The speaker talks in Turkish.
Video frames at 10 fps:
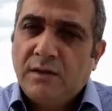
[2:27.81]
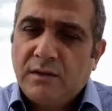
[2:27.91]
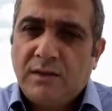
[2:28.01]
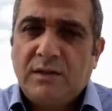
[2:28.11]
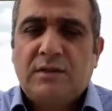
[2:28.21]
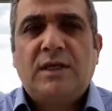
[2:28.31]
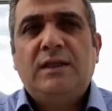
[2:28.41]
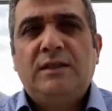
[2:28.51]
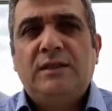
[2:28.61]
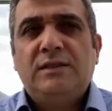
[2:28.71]
Ee,
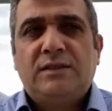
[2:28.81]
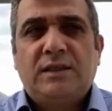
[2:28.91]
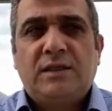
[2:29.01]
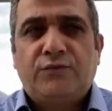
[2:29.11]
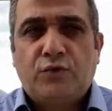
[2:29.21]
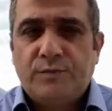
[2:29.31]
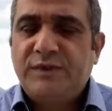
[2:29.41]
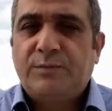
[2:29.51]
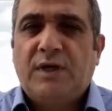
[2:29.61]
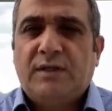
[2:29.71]
kendince
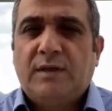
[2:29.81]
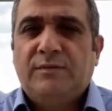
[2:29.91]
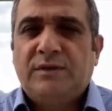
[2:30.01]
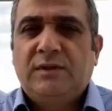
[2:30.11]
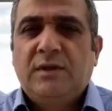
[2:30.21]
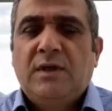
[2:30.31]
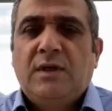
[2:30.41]
reformist bir adamdı.